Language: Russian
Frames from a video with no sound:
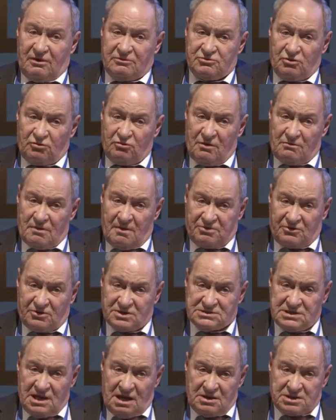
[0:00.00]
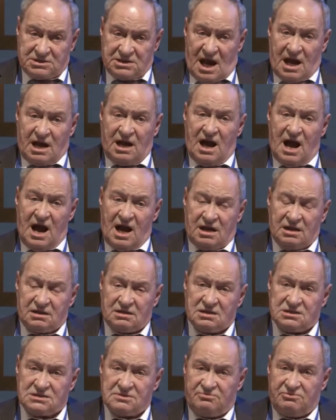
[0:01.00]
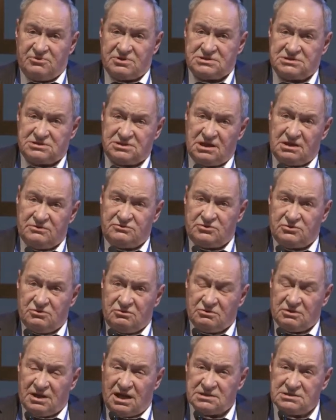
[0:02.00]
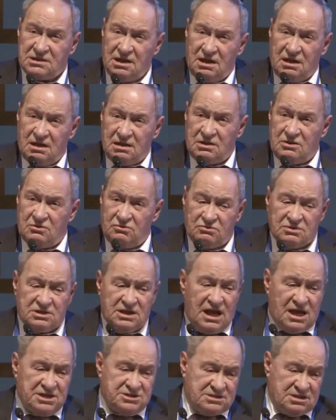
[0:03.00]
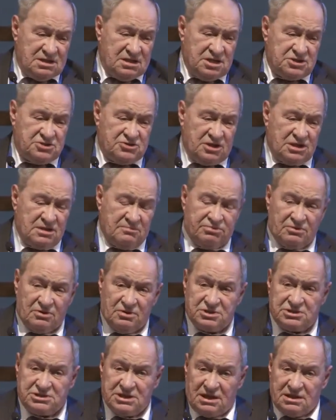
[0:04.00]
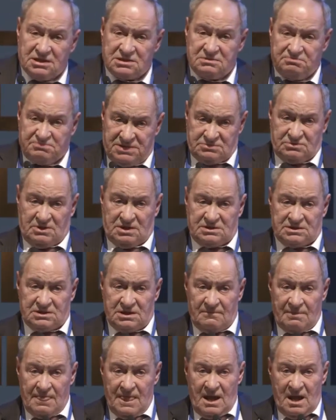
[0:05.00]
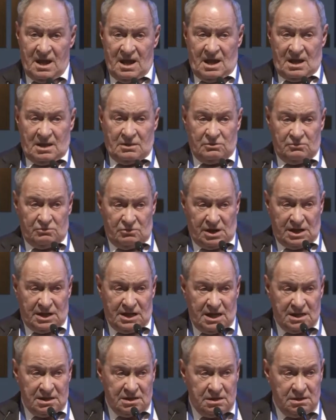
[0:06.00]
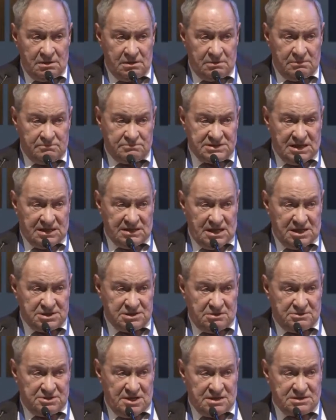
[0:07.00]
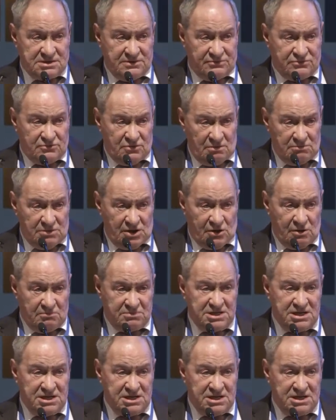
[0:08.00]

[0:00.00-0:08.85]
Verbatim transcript: А другой вопрос, а как это запустить, все у нас неудачно, ничего не получалось. Позвольте. Нужно задача заключается в том, чтобы